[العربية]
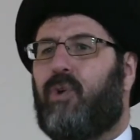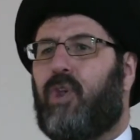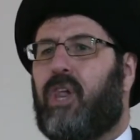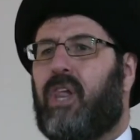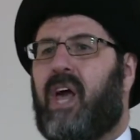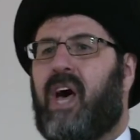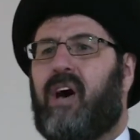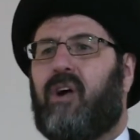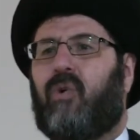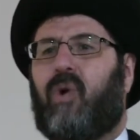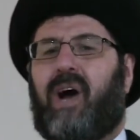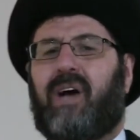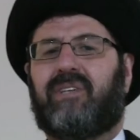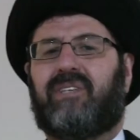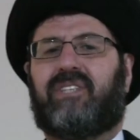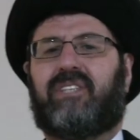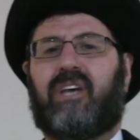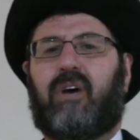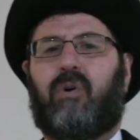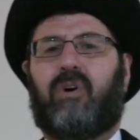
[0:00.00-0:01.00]
الله
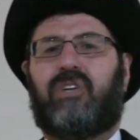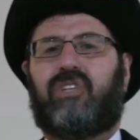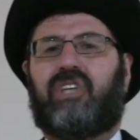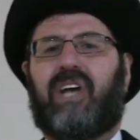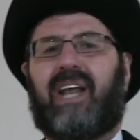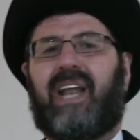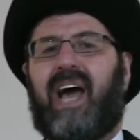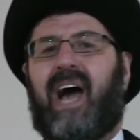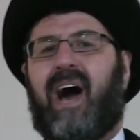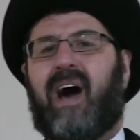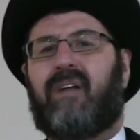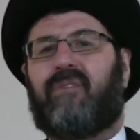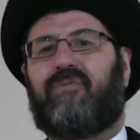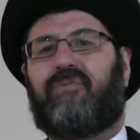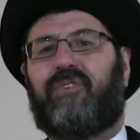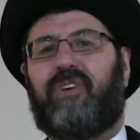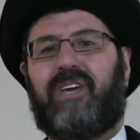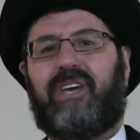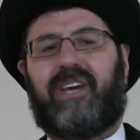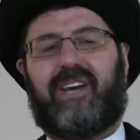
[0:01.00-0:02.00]
عز وجل
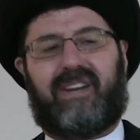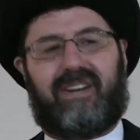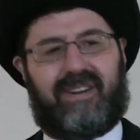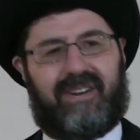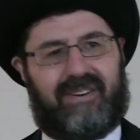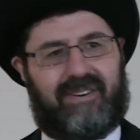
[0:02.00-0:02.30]
حرفيا